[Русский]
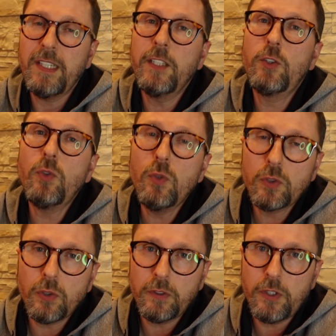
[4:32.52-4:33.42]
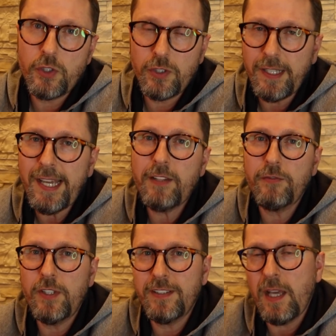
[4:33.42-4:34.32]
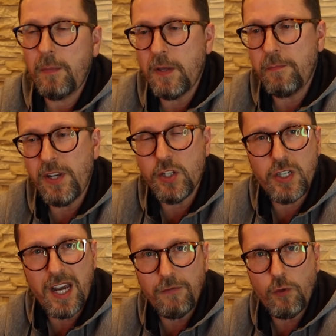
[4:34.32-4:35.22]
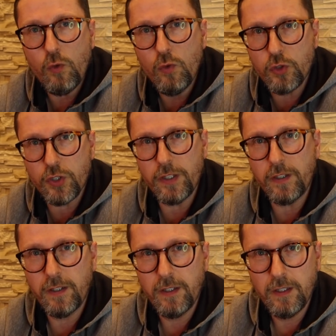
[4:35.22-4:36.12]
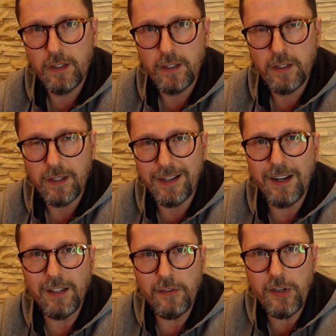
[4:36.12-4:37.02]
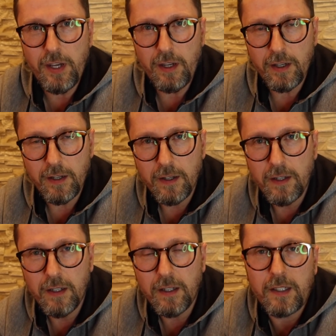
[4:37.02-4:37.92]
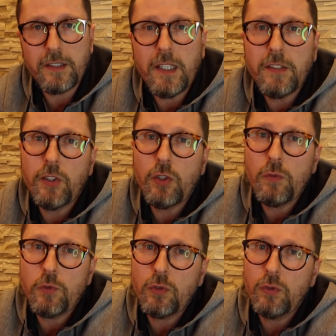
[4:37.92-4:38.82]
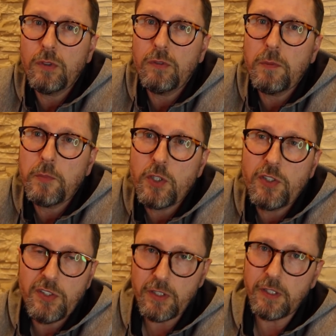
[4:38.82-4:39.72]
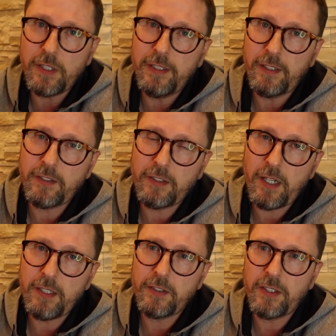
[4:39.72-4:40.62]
И тут он начинает внезапно, прижав уши голове рассказывать о том, что он вообще сирый иностранец.